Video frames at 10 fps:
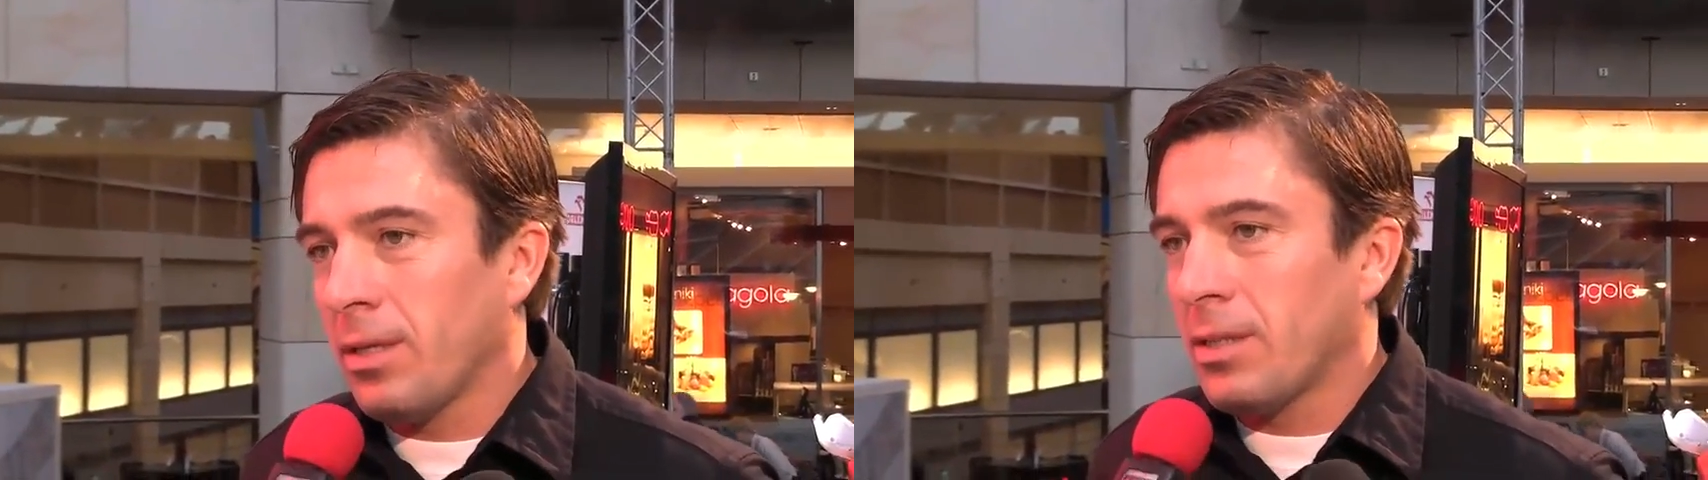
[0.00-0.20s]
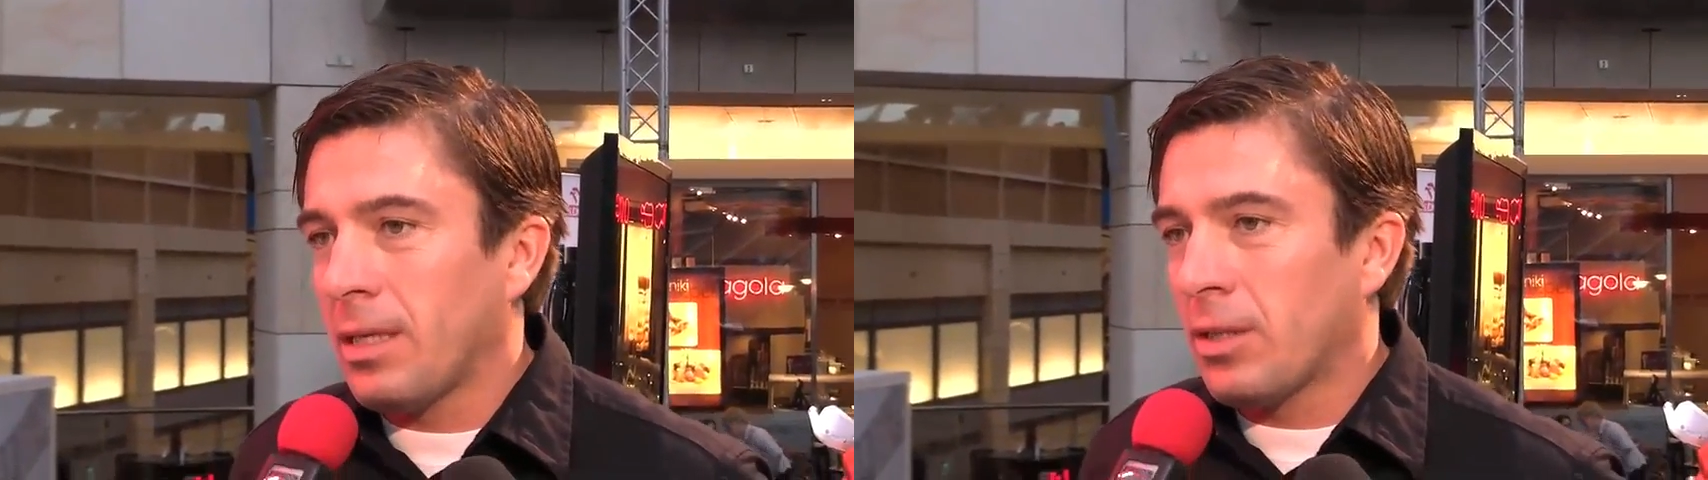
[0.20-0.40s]

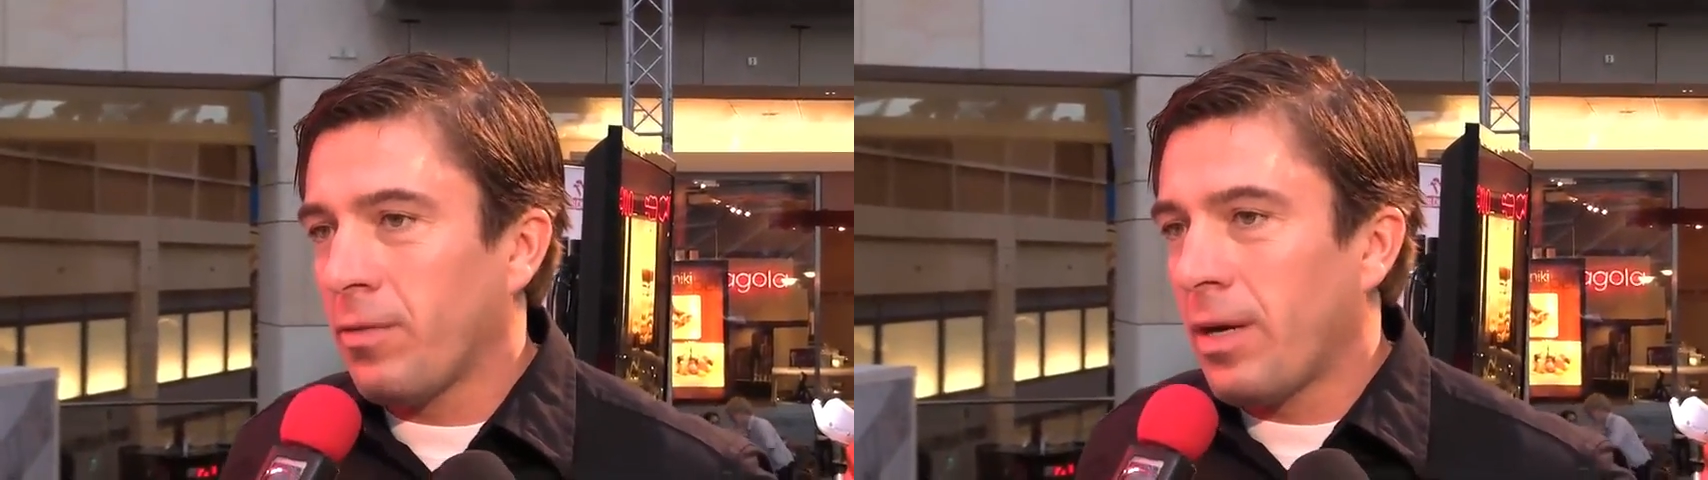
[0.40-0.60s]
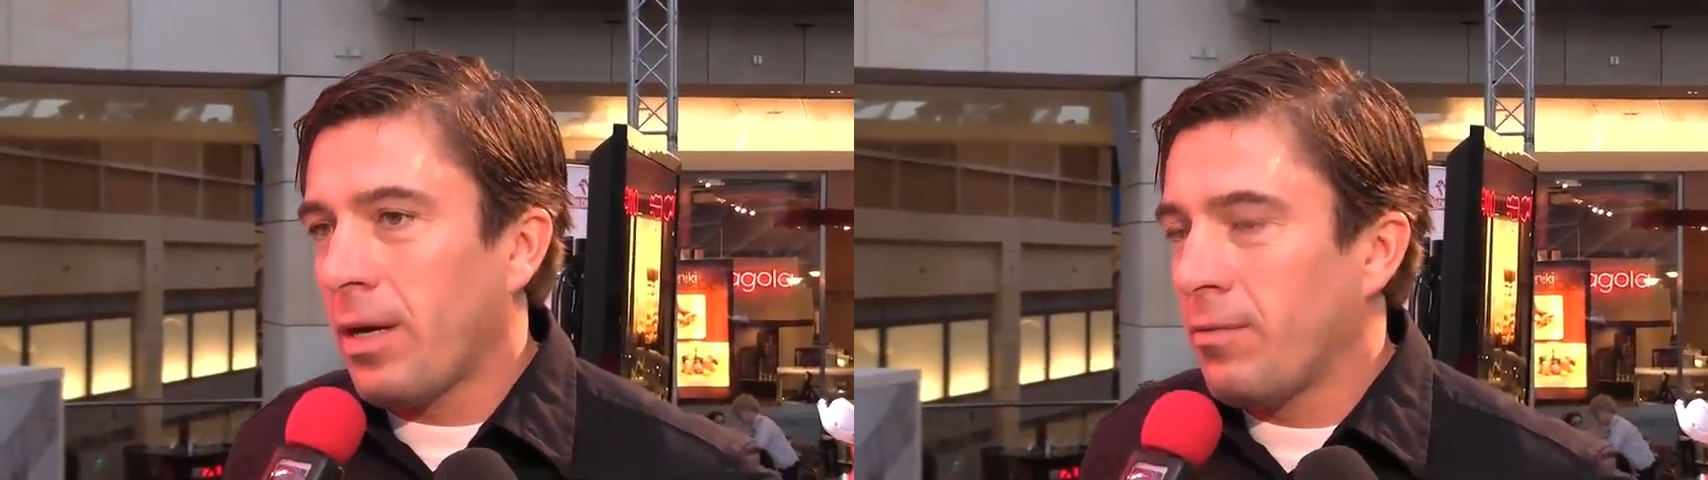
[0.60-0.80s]

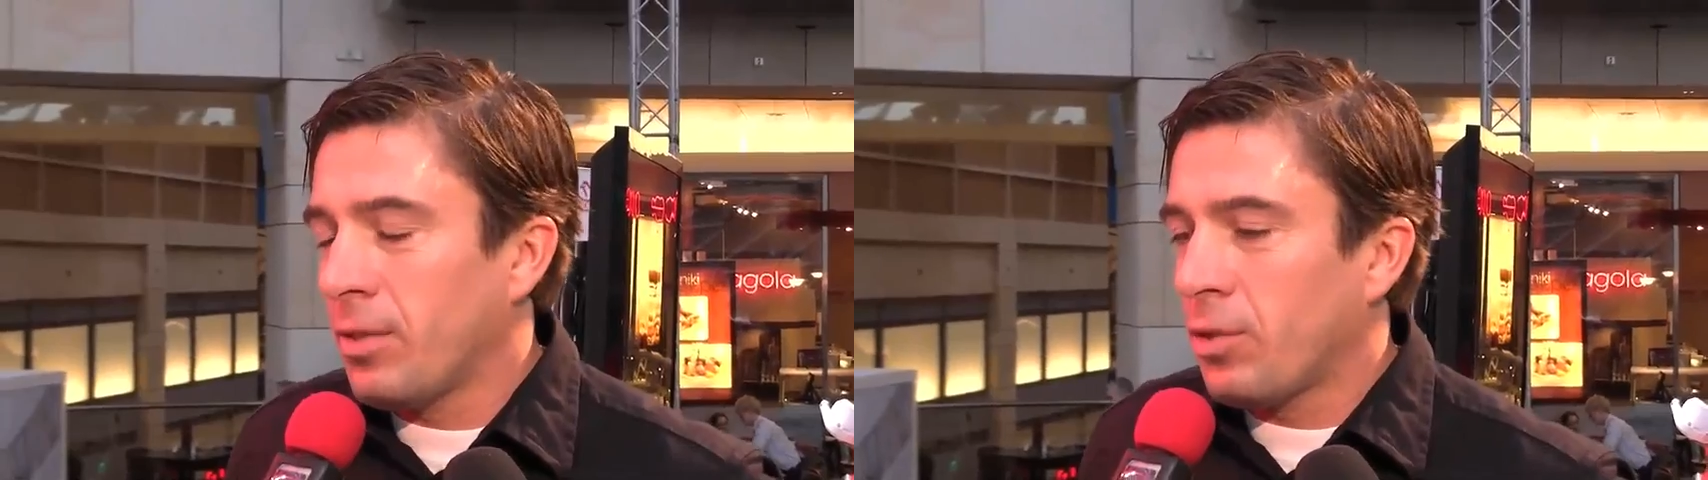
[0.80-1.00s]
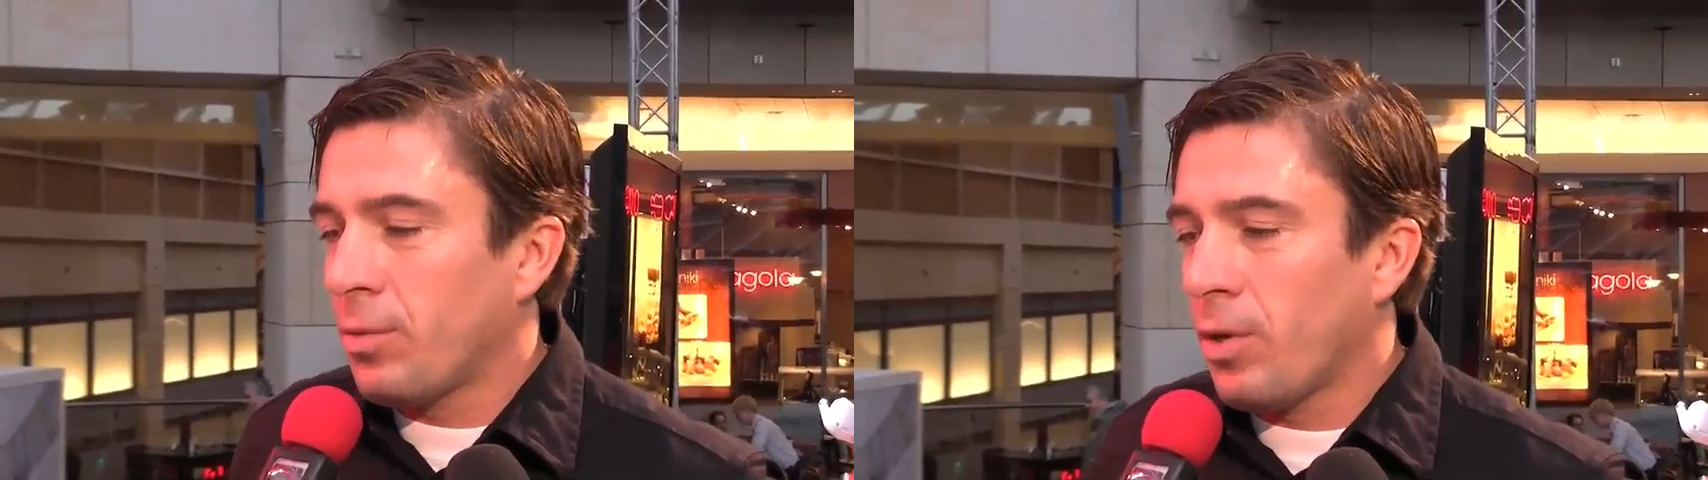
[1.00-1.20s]
startowałem
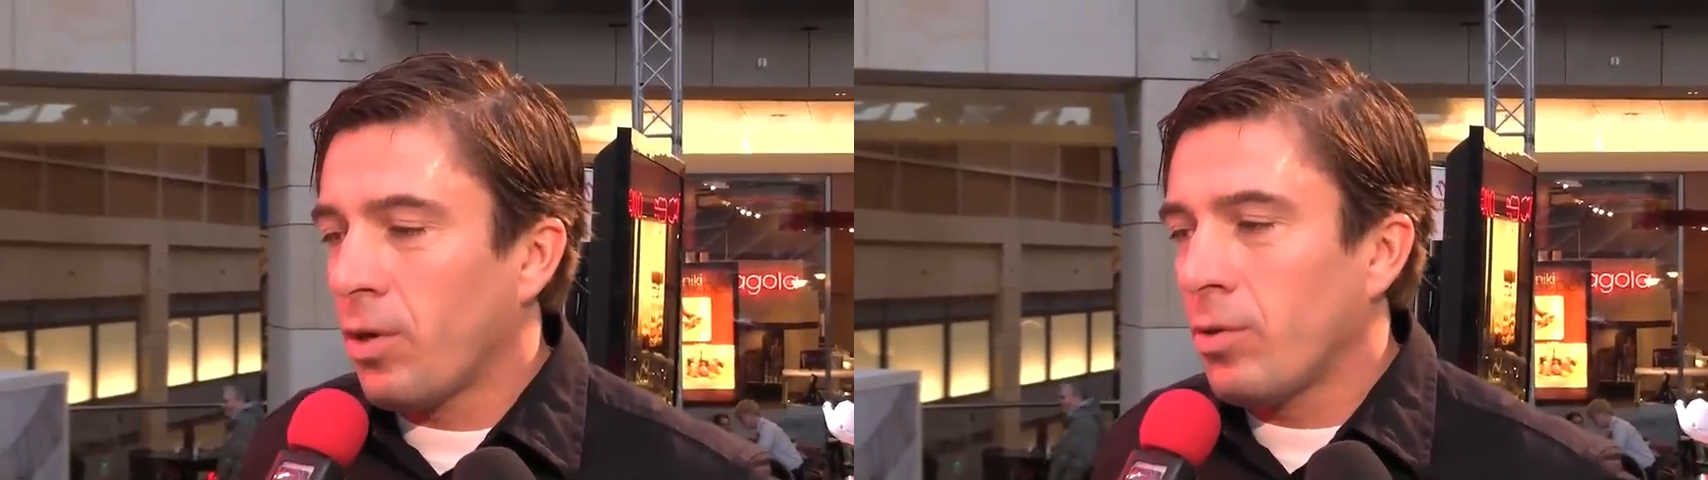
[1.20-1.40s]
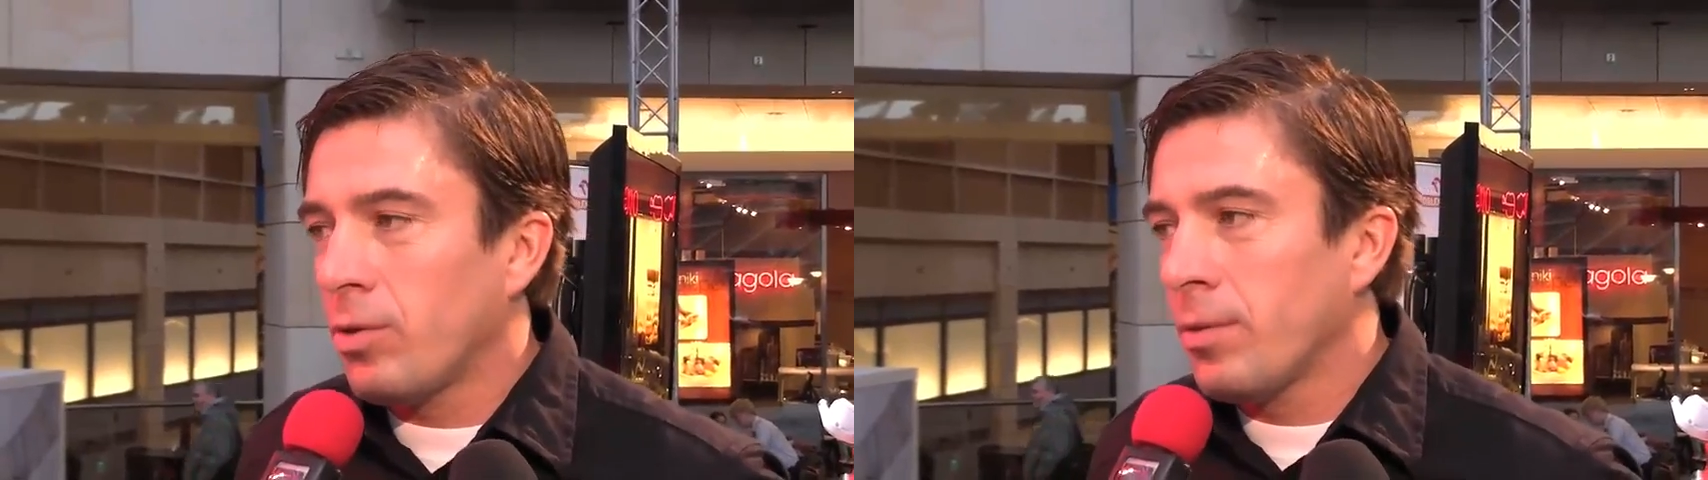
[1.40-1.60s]
w zeszłym
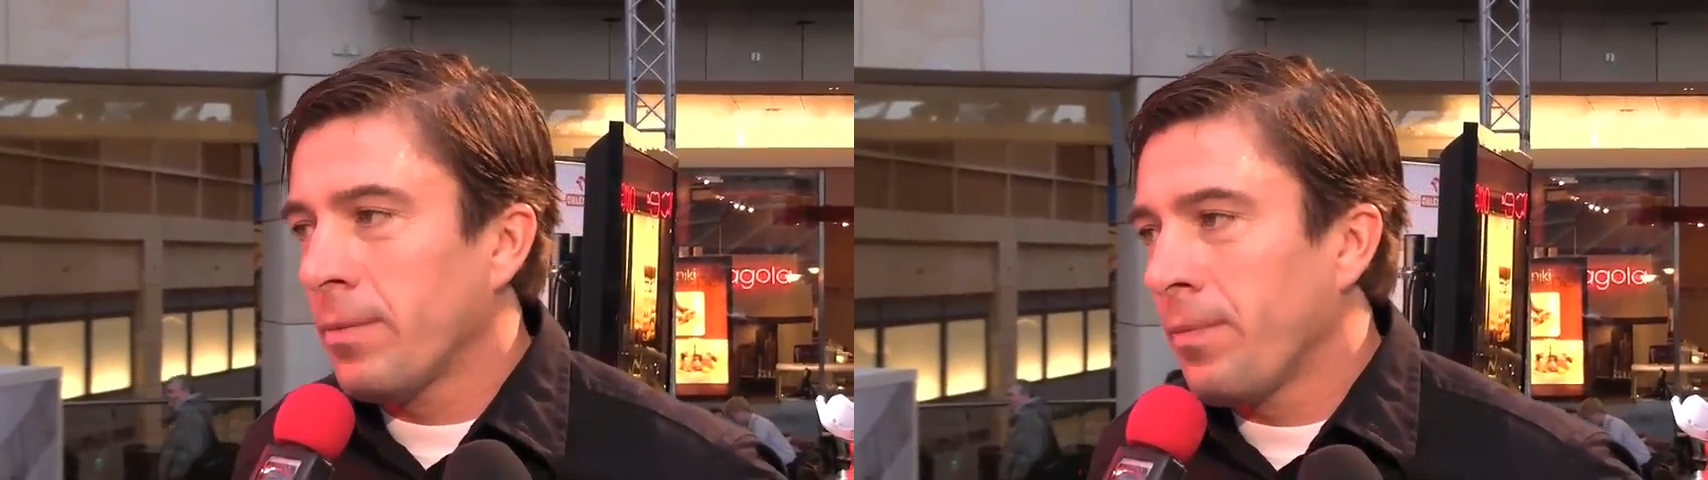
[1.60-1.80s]
roku,